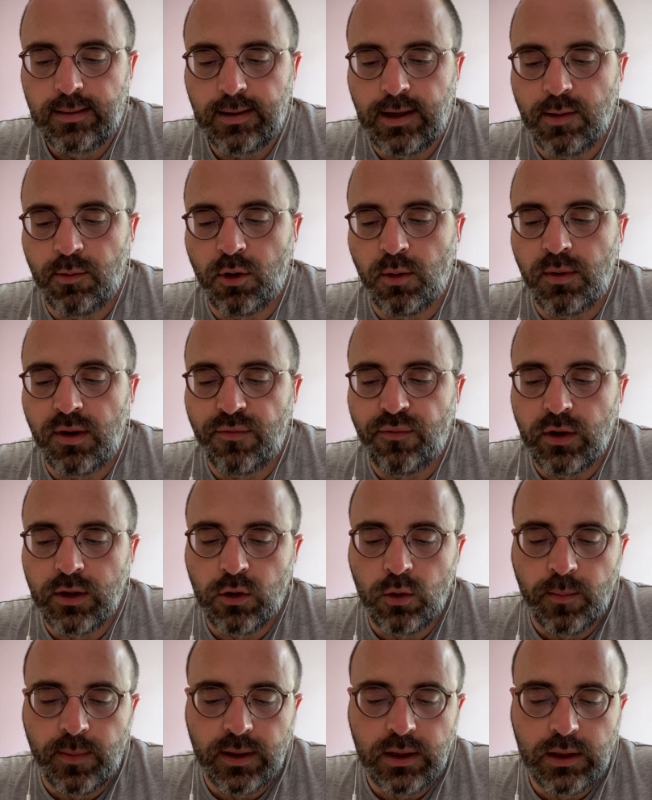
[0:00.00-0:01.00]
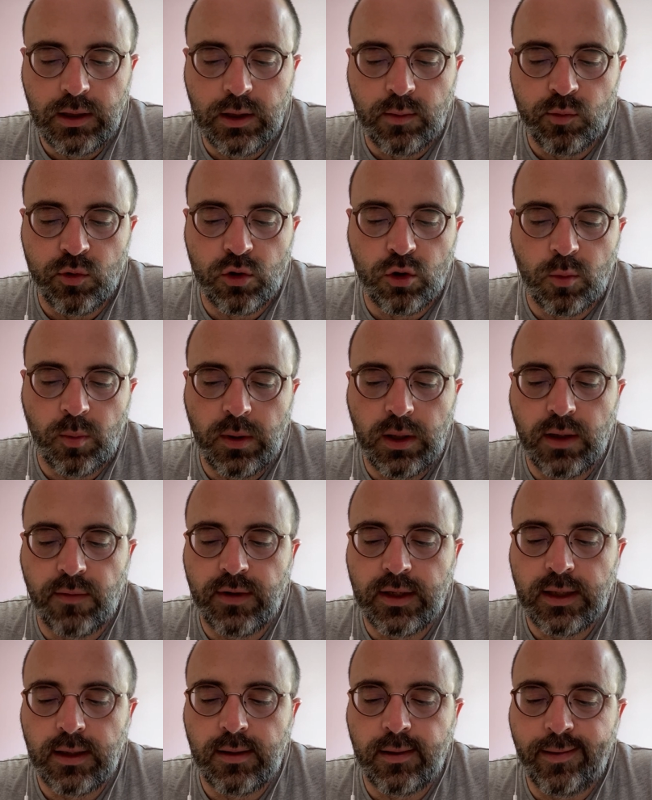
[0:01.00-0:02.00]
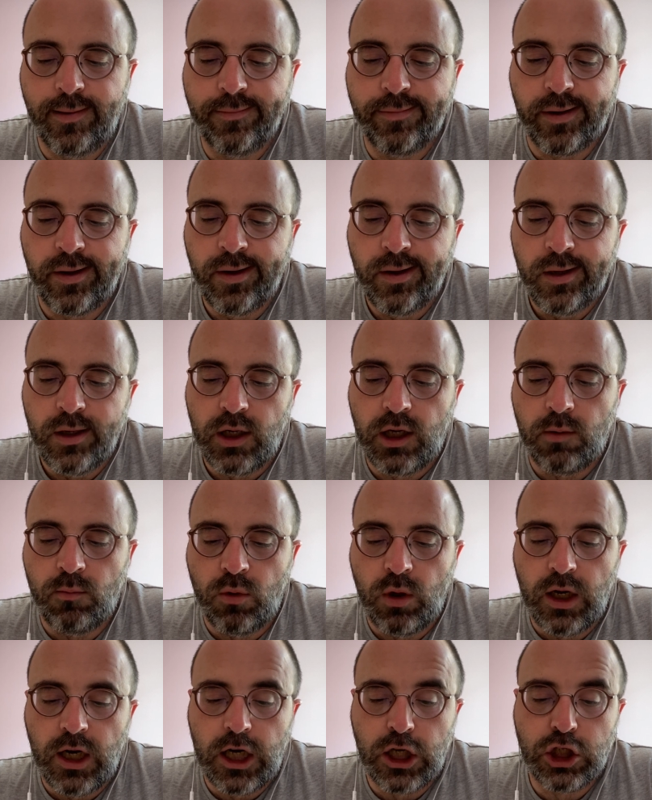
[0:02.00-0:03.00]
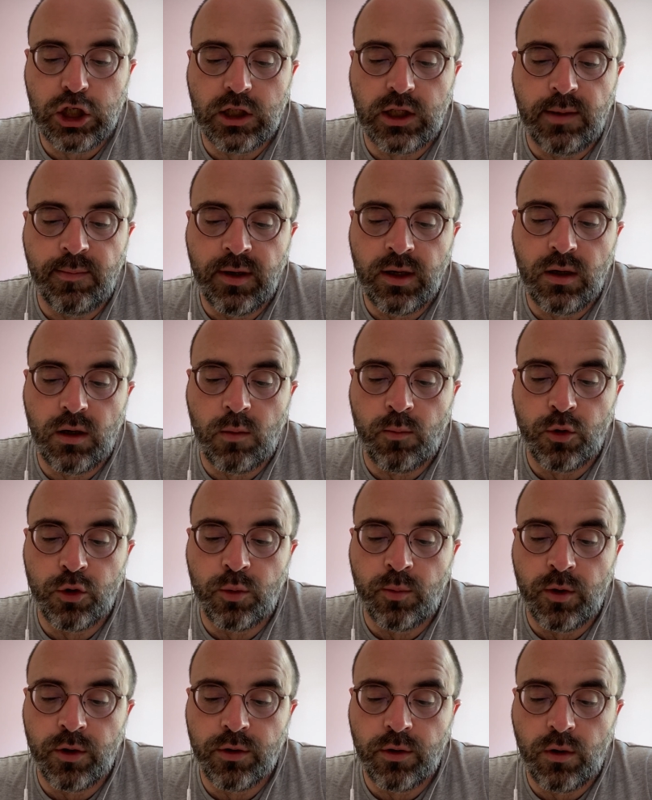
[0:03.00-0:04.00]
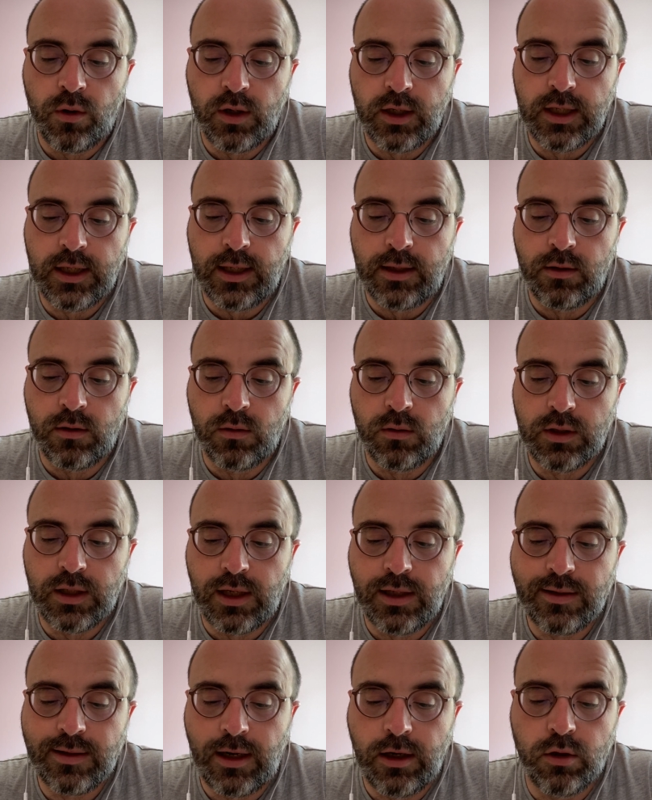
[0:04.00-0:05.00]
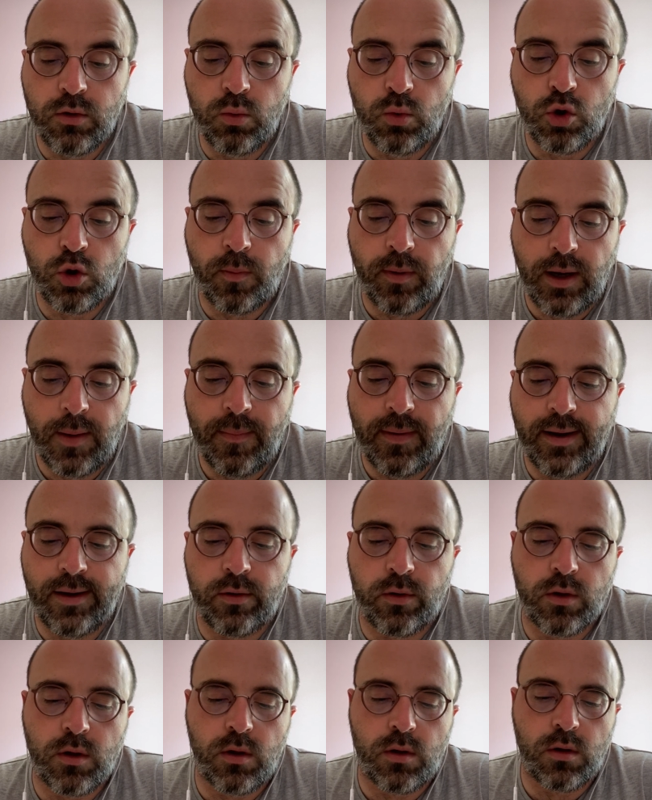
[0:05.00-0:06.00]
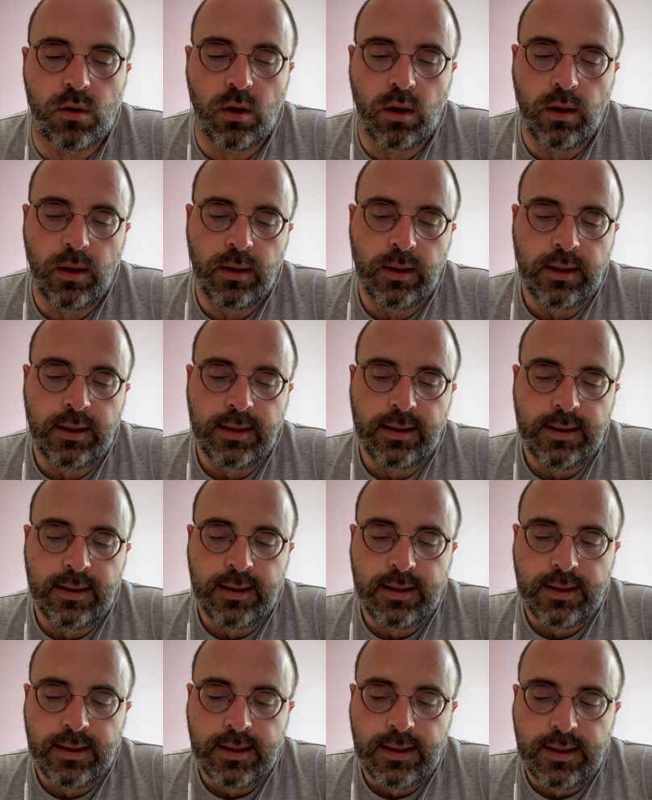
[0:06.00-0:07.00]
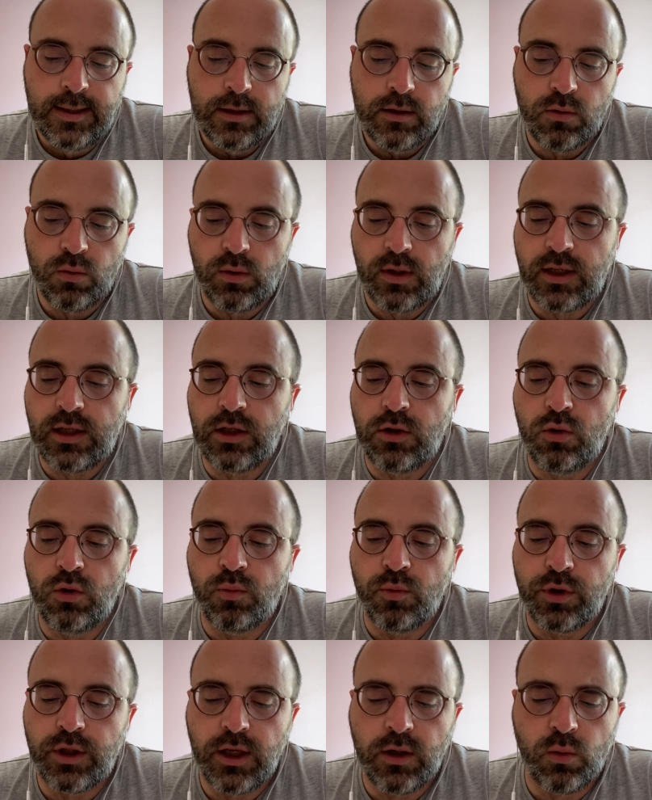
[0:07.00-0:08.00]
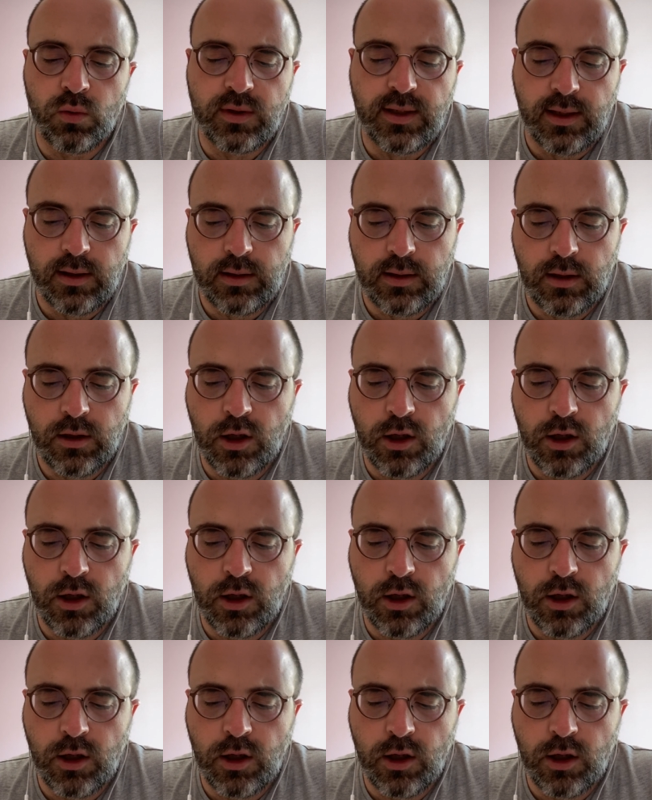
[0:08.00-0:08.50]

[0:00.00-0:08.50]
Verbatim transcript: La première fois que Patrick me surprit avec un livre, il me l'arracha des mains en me demandant en ricanant quel sale coup je préparais encore. Son attitude me déconcerta.